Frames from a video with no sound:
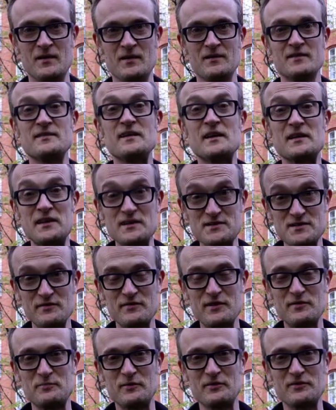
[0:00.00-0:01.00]
Serdecznie
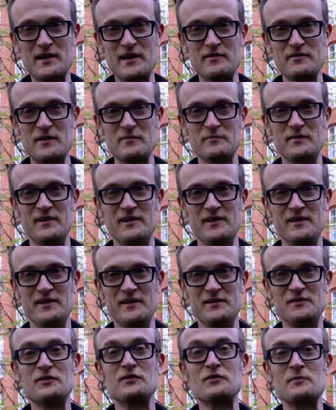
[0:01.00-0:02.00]
Was pozdrawiam
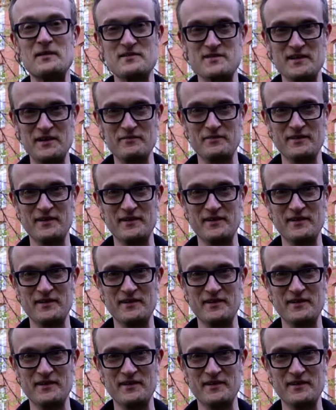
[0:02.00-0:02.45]
i do zobaczenia w